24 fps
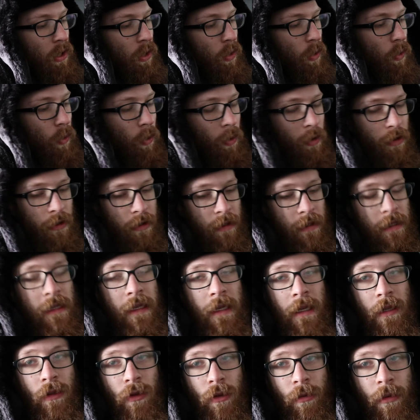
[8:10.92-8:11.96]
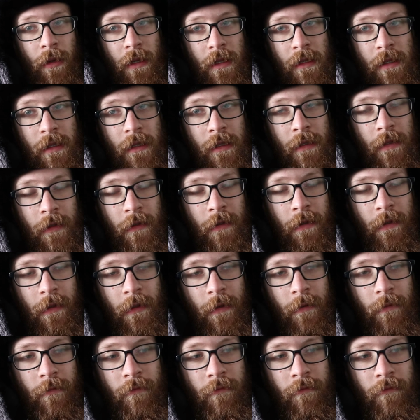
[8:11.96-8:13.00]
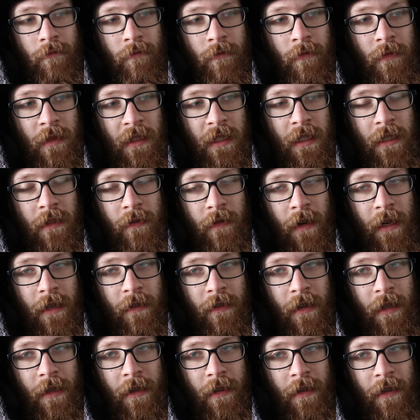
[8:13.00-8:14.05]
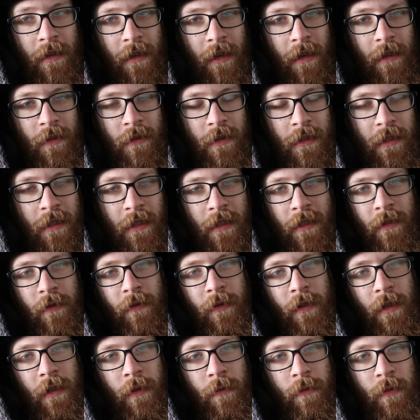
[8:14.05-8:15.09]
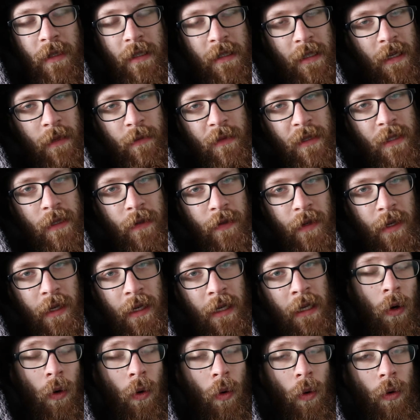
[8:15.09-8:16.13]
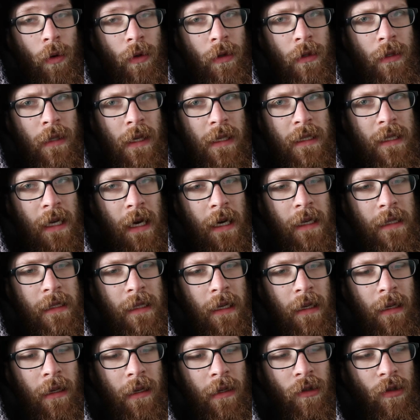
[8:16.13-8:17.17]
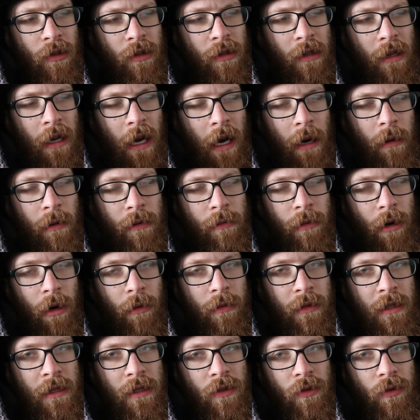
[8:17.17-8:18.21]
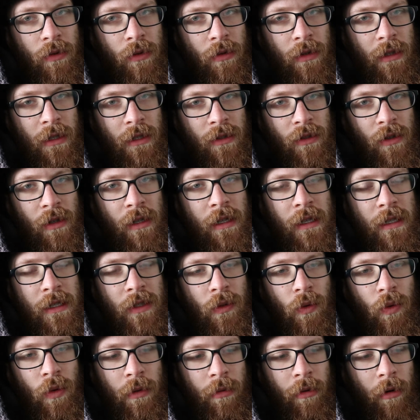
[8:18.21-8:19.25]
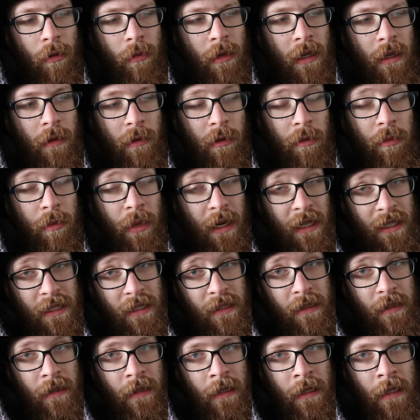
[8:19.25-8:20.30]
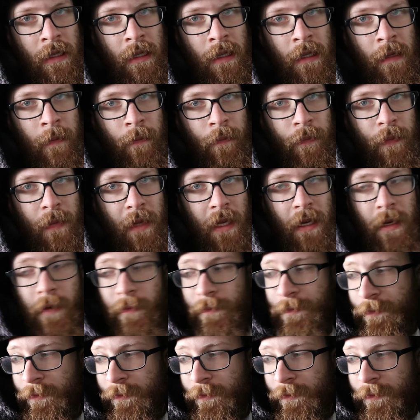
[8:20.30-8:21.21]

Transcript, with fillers: Und die gehen übrigens ähm, nicht weit weg. Ja, sie kriegt Philipp mit seinem Civic. Und das heißt, er kriegt noch den Kabelbaum dazu und dann sollte das ohne Probleme passen. Ja.